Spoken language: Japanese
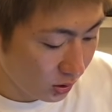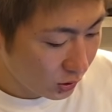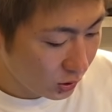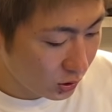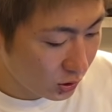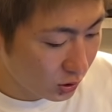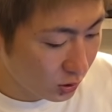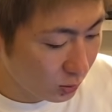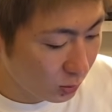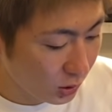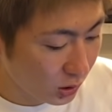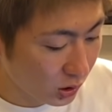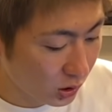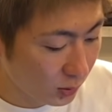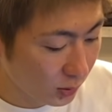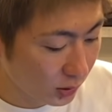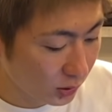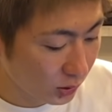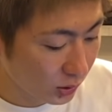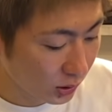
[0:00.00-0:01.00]
一瞬
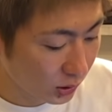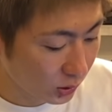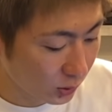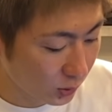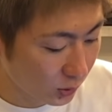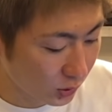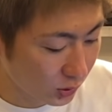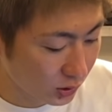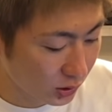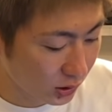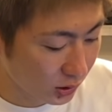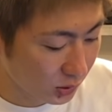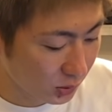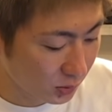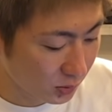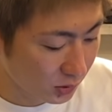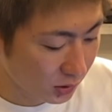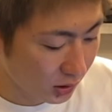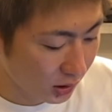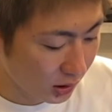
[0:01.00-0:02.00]
ベックマンのフラットボックスかと
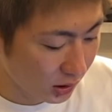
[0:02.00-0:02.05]
思ったね。